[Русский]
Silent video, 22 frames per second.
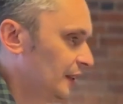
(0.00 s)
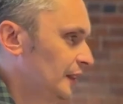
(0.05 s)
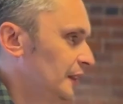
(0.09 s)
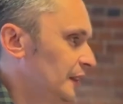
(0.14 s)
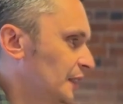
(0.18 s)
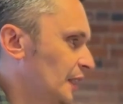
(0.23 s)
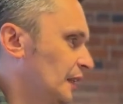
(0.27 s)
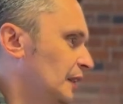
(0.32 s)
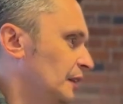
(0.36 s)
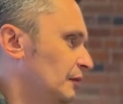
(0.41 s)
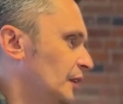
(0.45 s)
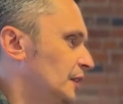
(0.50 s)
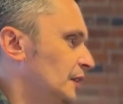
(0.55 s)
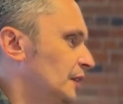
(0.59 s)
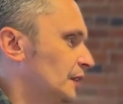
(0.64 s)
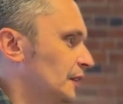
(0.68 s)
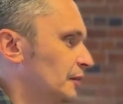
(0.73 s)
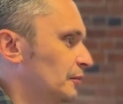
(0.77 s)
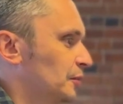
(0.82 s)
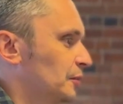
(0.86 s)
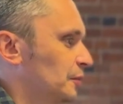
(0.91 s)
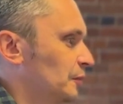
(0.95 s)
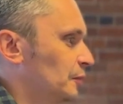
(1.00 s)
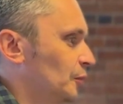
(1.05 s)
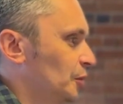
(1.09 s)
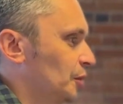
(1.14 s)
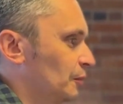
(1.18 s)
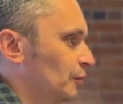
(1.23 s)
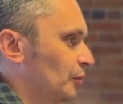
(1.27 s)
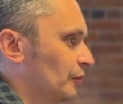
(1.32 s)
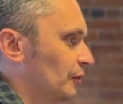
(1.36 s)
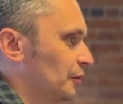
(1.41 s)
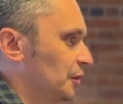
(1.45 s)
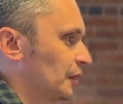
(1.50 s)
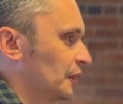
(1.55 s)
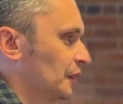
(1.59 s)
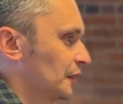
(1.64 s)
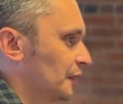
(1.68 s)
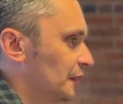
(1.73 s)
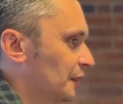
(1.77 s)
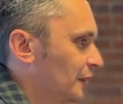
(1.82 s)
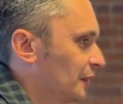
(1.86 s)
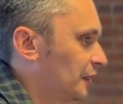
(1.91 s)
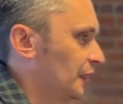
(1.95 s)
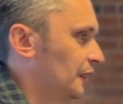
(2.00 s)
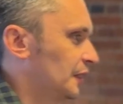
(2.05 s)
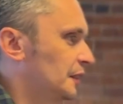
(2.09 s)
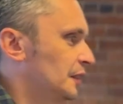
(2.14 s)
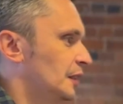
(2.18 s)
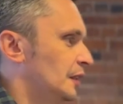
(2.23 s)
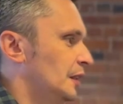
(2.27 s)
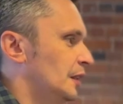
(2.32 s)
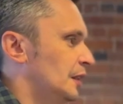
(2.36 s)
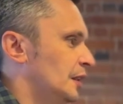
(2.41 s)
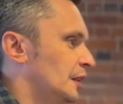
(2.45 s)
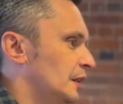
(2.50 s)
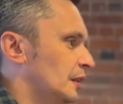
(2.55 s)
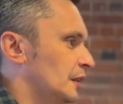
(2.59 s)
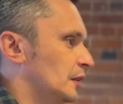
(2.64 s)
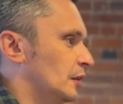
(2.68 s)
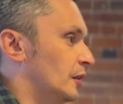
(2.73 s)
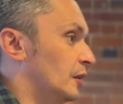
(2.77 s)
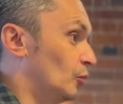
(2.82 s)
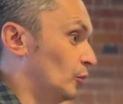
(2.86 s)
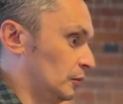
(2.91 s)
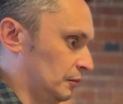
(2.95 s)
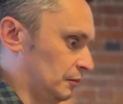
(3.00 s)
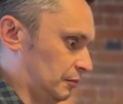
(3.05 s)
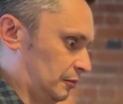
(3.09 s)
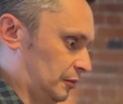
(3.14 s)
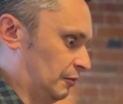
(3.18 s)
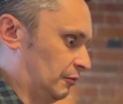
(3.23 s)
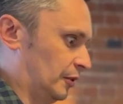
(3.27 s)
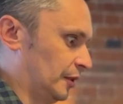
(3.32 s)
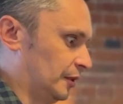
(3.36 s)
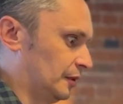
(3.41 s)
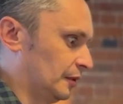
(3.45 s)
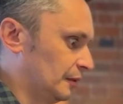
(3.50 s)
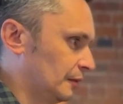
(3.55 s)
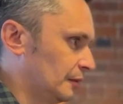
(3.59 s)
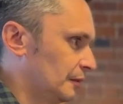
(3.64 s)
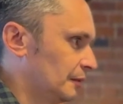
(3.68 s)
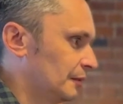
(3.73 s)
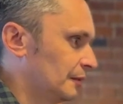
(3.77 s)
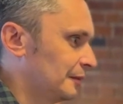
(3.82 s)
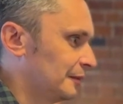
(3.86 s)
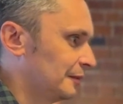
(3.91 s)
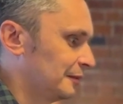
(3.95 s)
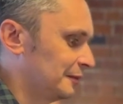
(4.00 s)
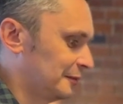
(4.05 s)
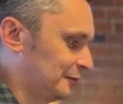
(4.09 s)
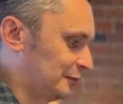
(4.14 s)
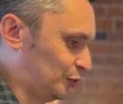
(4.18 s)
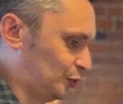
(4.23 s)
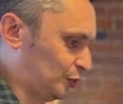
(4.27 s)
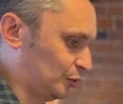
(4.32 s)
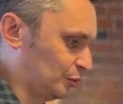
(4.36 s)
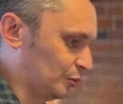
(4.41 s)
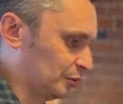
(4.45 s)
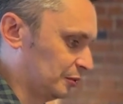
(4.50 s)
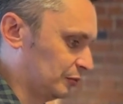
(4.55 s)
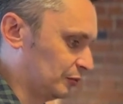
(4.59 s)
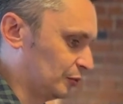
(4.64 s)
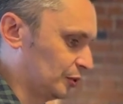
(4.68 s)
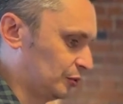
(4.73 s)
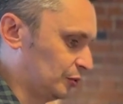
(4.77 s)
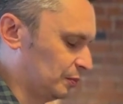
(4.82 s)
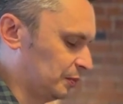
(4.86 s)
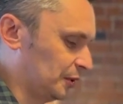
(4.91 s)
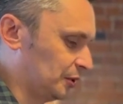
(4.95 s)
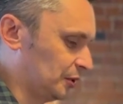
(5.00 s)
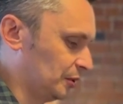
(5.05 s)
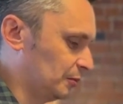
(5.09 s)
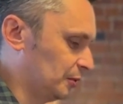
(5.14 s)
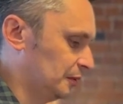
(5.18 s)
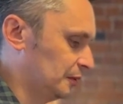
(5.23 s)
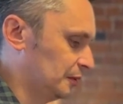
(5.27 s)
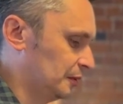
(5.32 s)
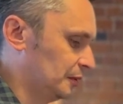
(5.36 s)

И стакан воды, если вот можно будет. Очень классно. Класс. Лимон? Давайте. Все, вот, все, спасибо.